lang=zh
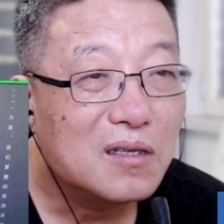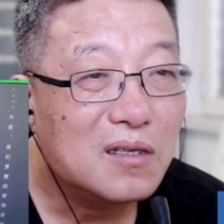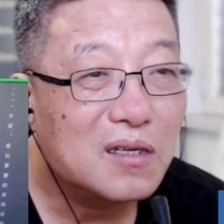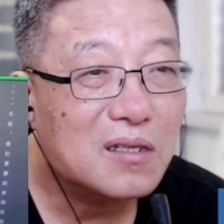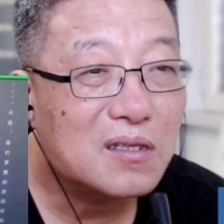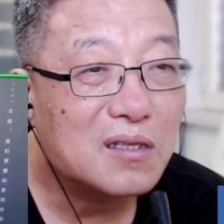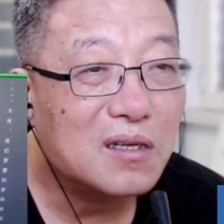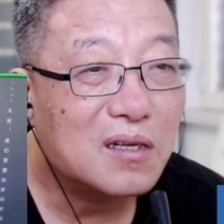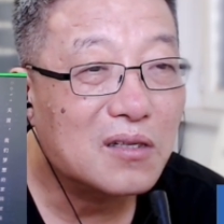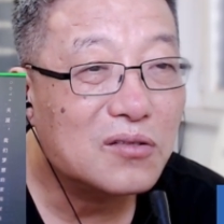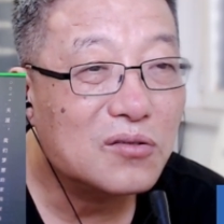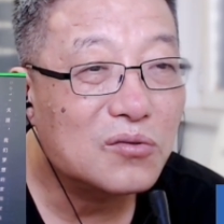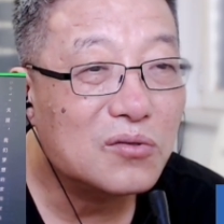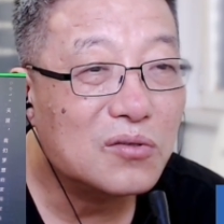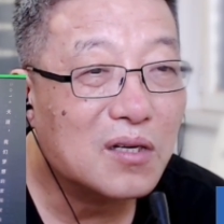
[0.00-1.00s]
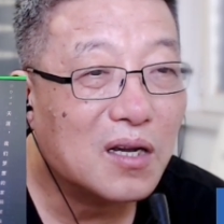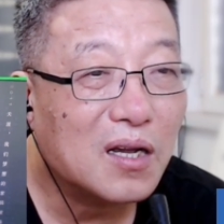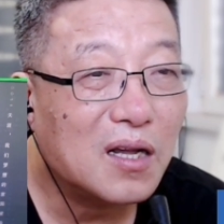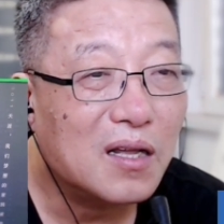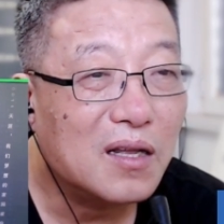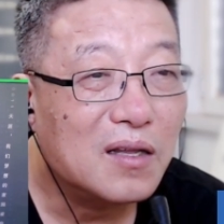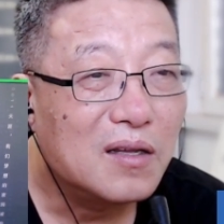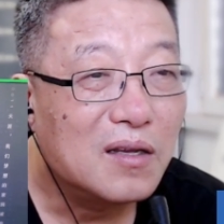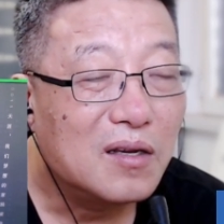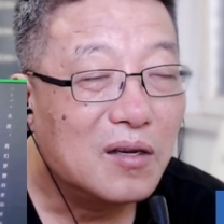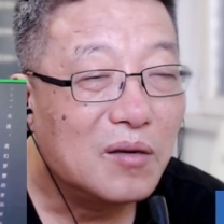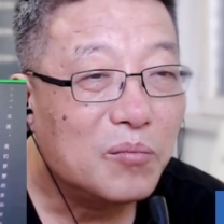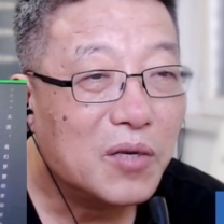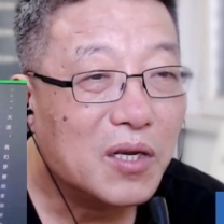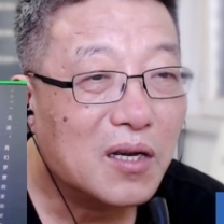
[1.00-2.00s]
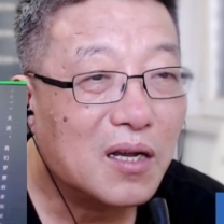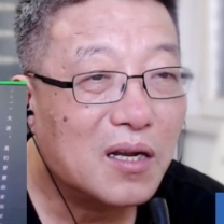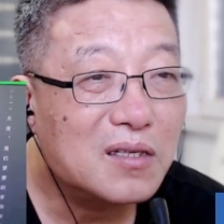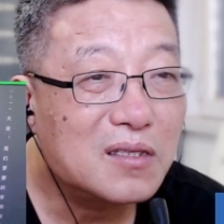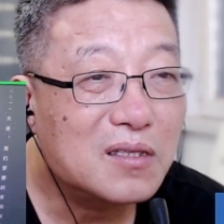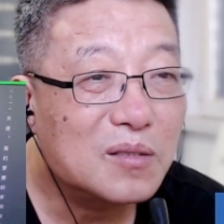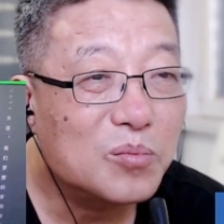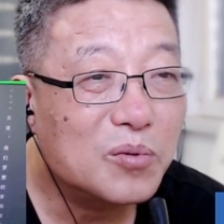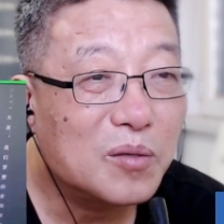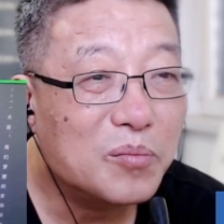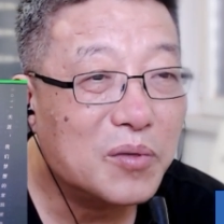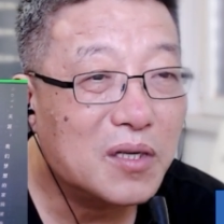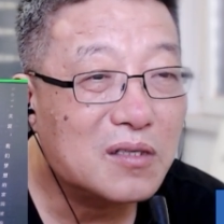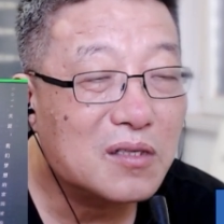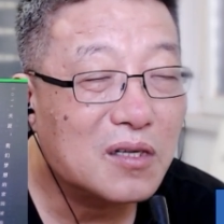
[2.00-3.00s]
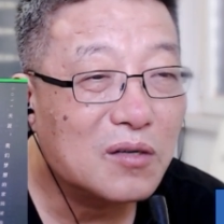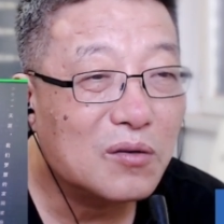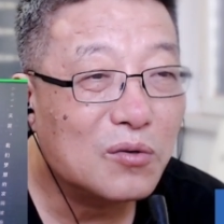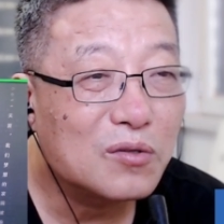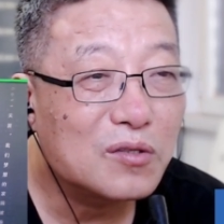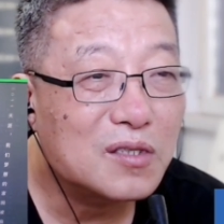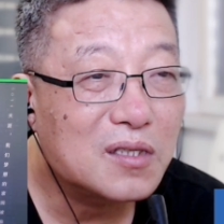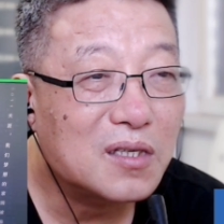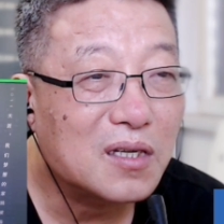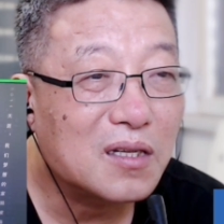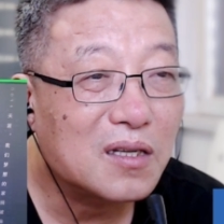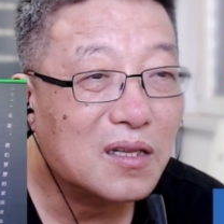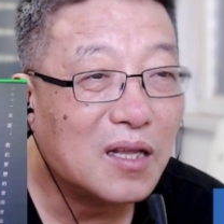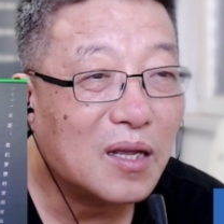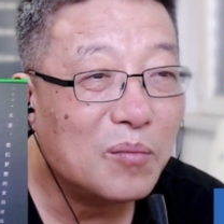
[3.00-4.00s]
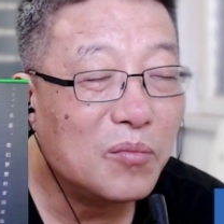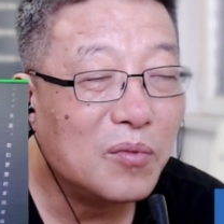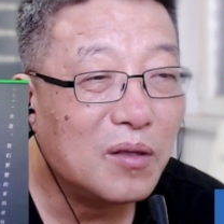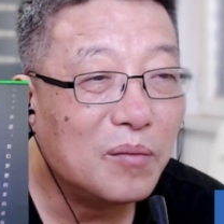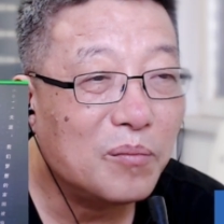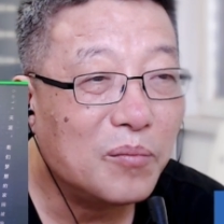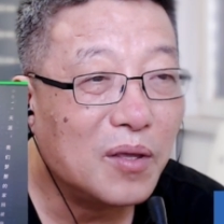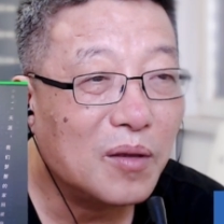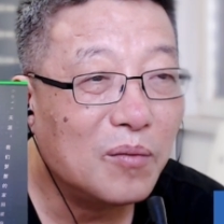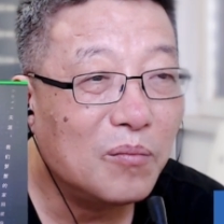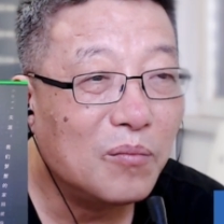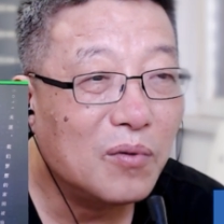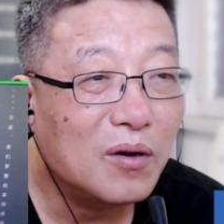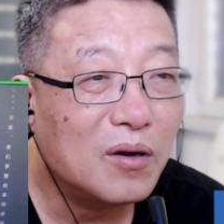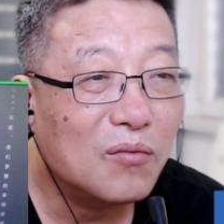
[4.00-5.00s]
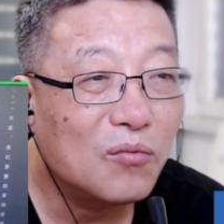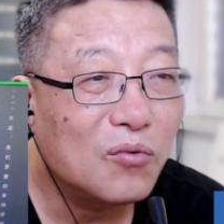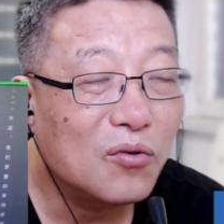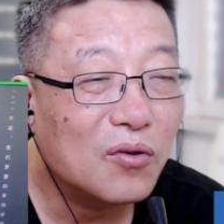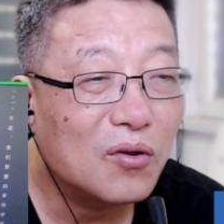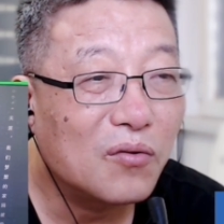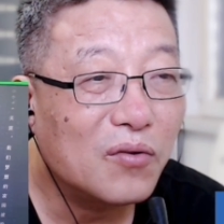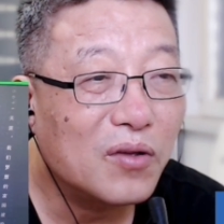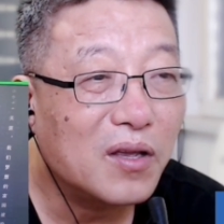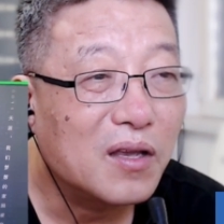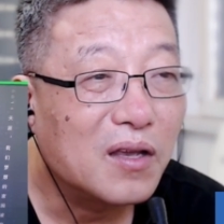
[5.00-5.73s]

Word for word: 夜深了，继续看，边看直播边趁空写的，难免偏颇，无所谓。